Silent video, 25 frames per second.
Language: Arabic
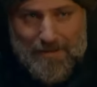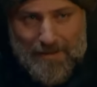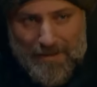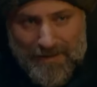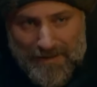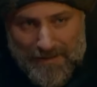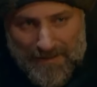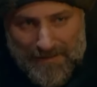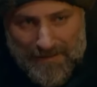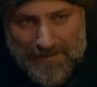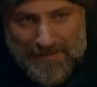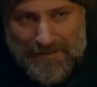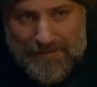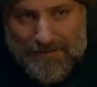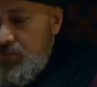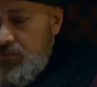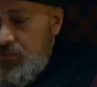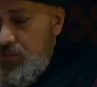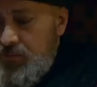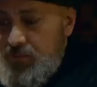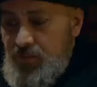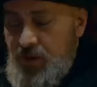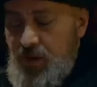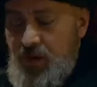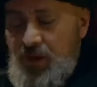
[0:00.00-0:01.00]
لك
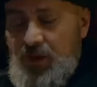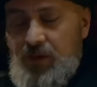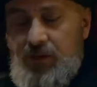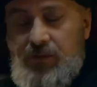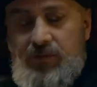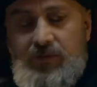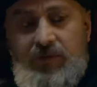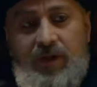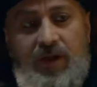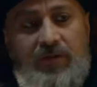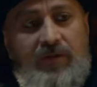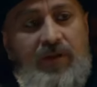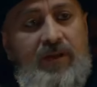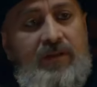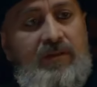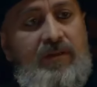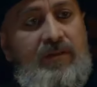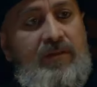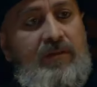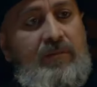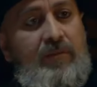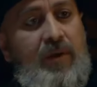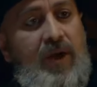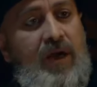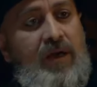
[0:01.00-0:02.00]
حان
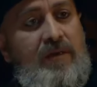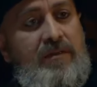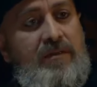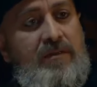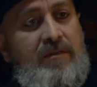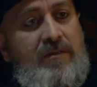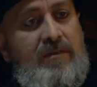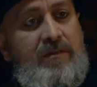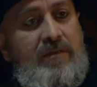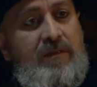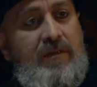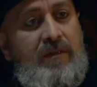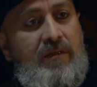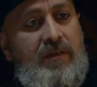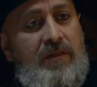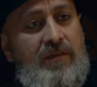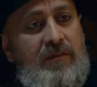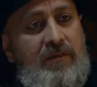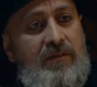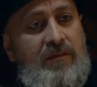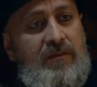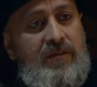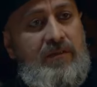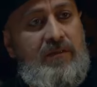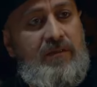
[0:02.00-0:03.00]
الوقت
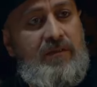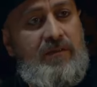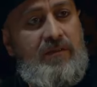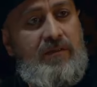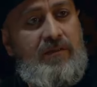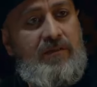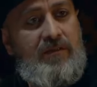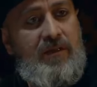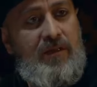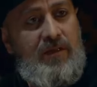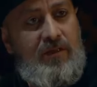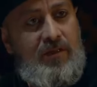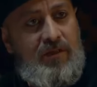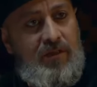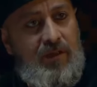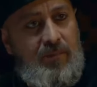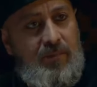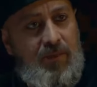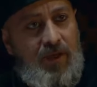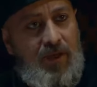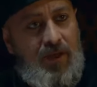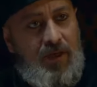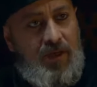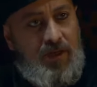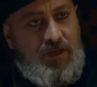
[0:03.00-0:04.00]
لتشاركنا في
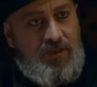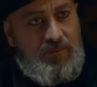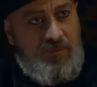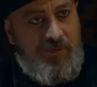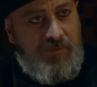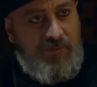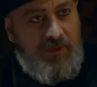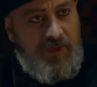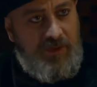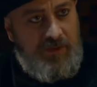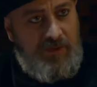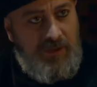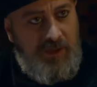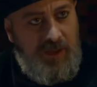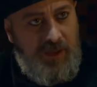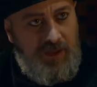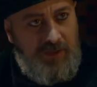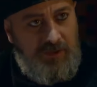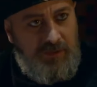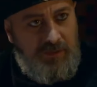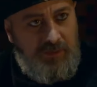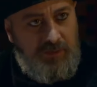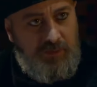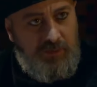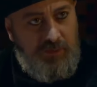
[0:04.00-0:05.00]
بعض أسرار الدولة
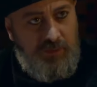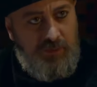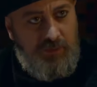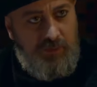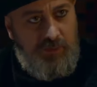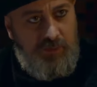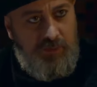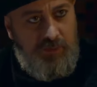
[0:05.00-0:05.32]
سيد